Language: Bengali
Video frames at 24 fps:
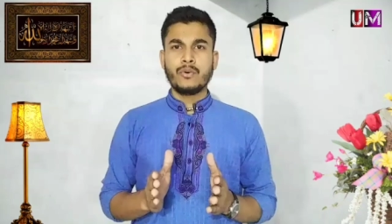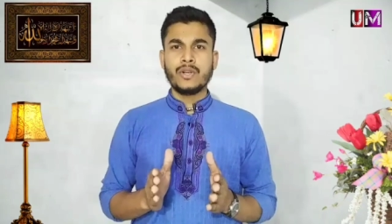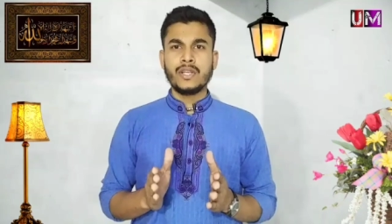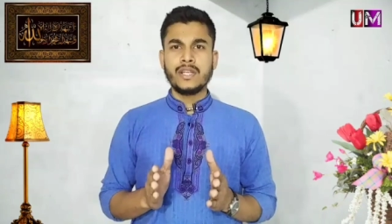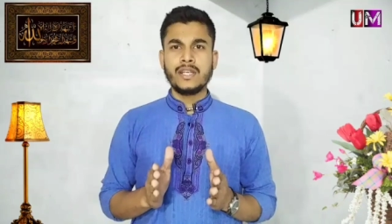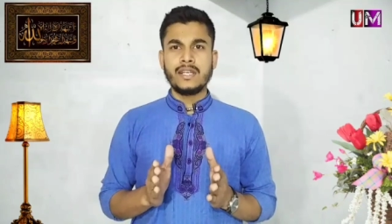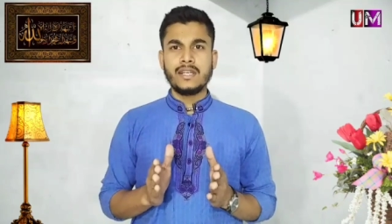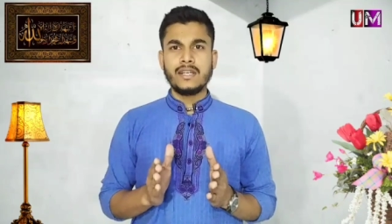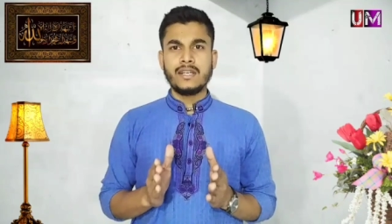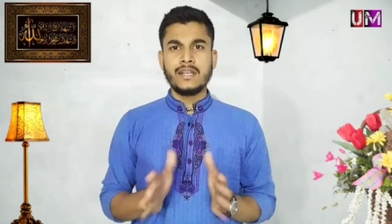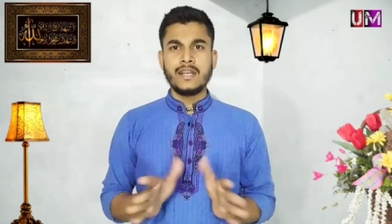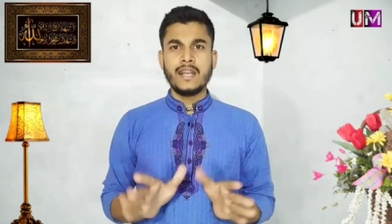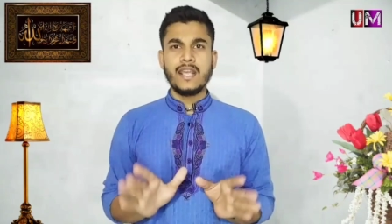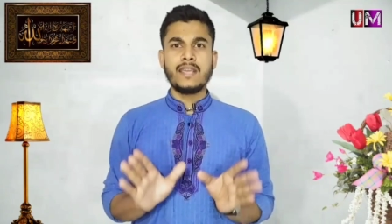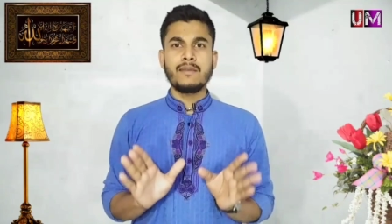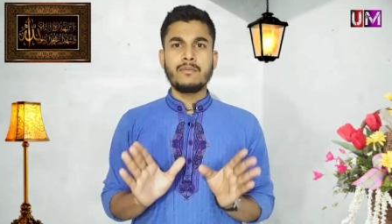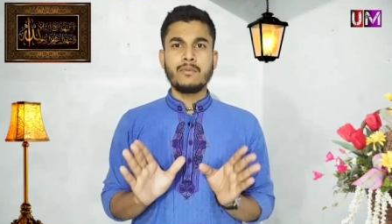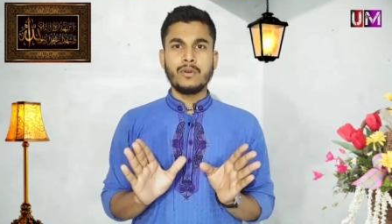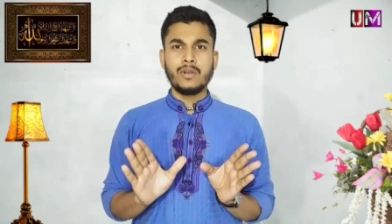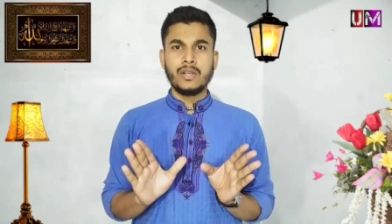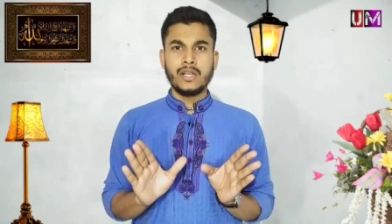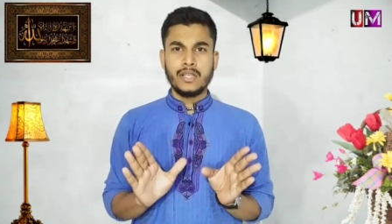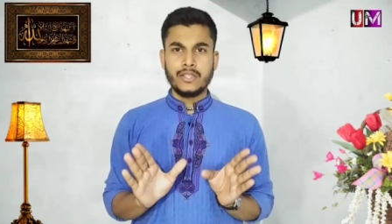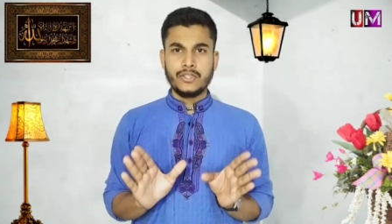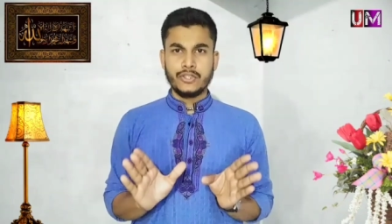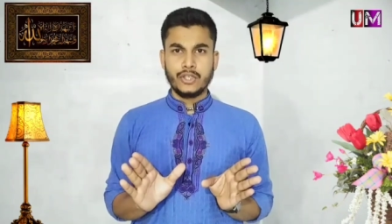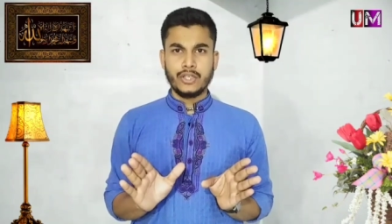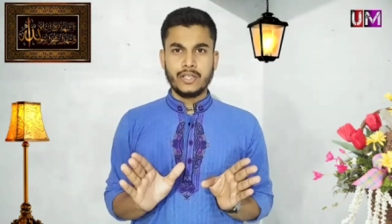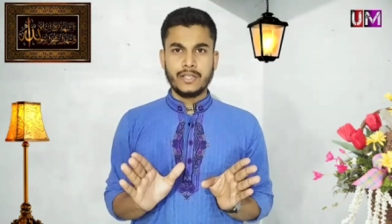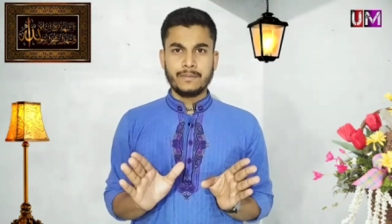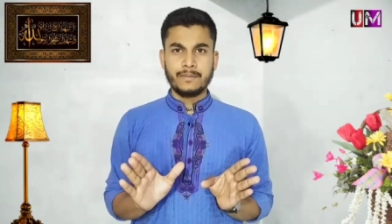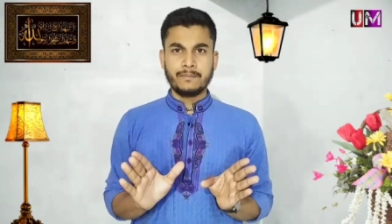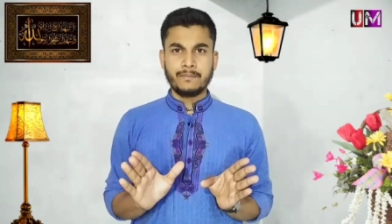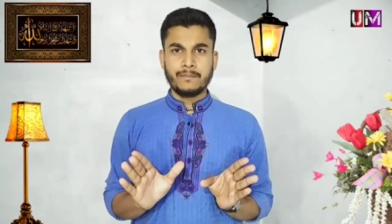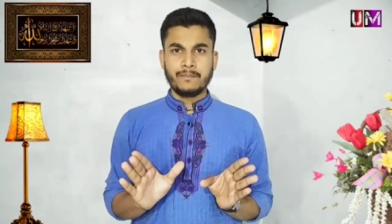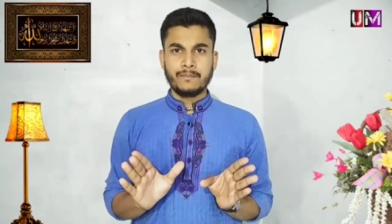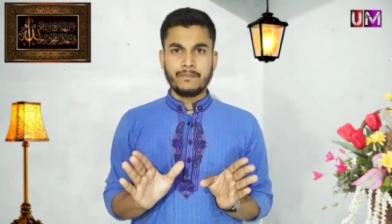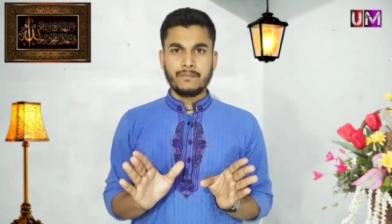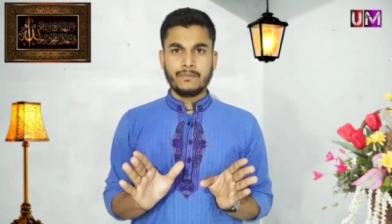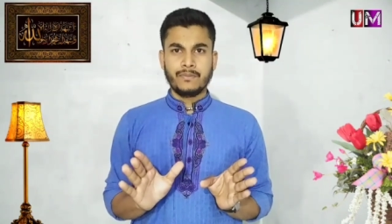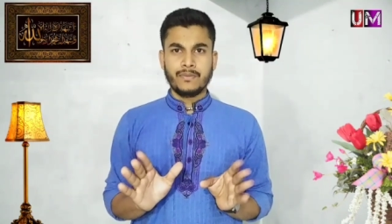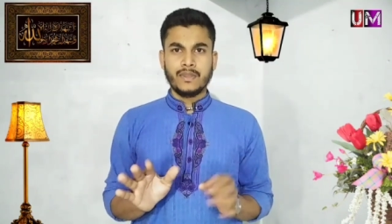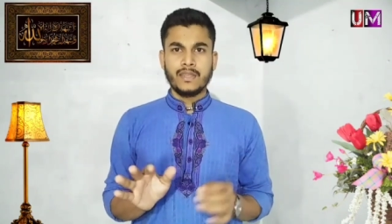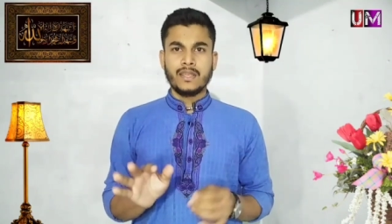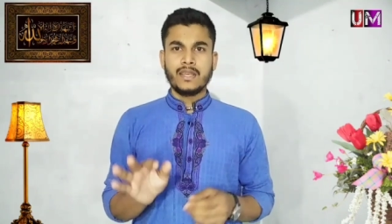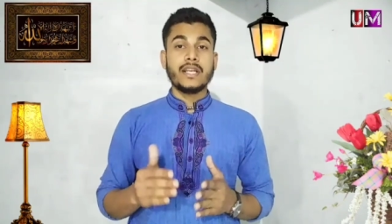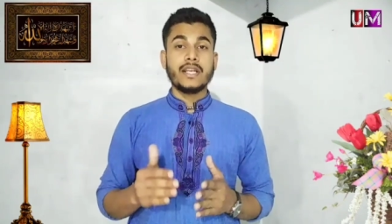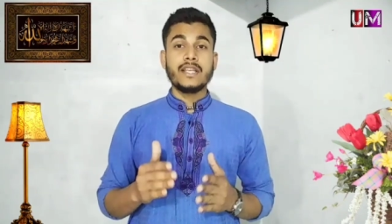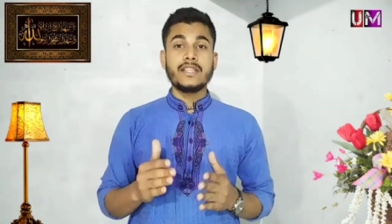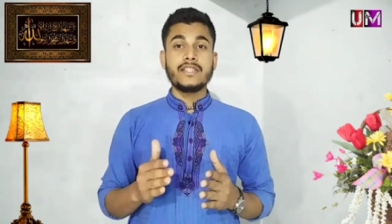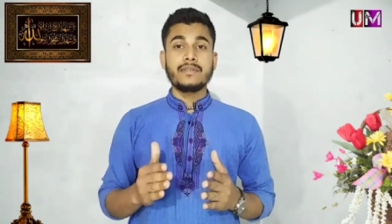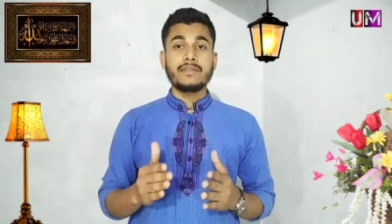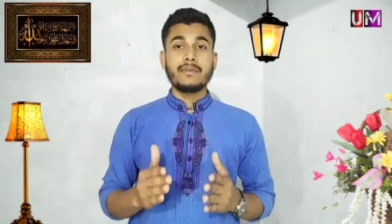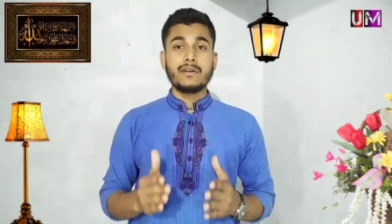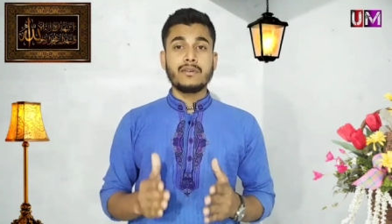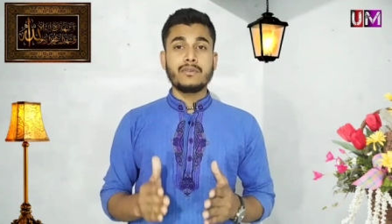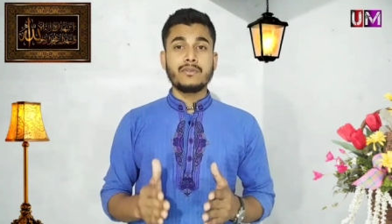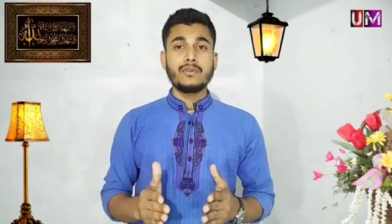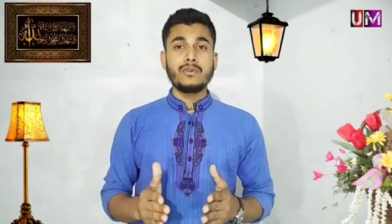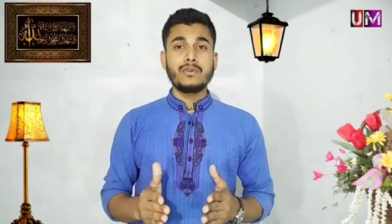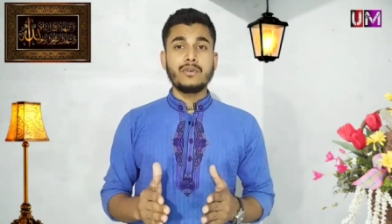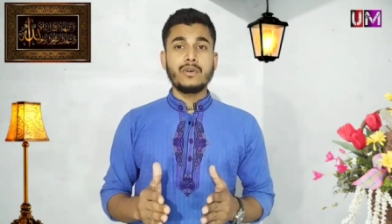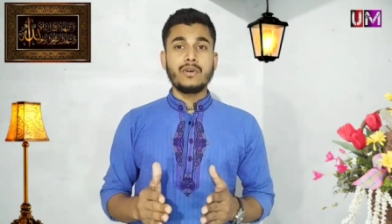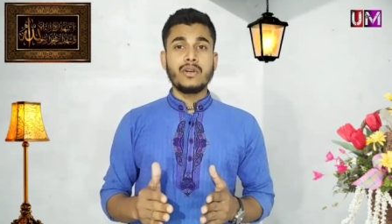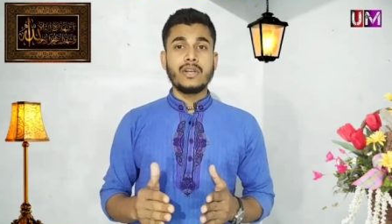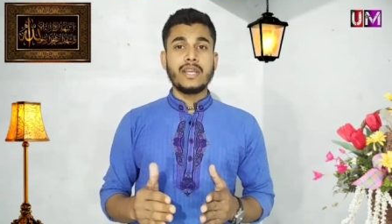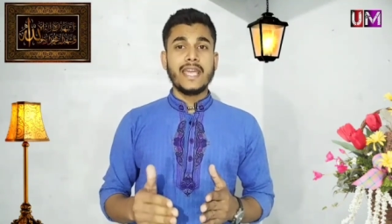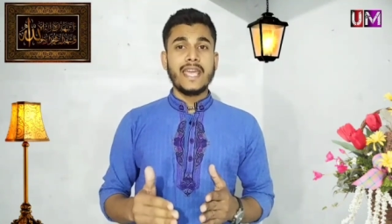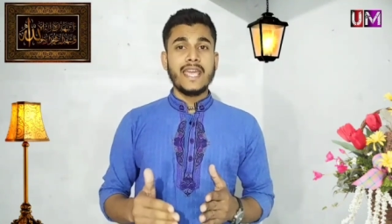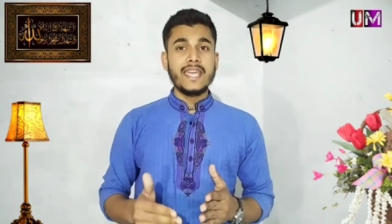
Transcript: প্রোটিন নেই বললেই চলে সেই জীবাণুগুলো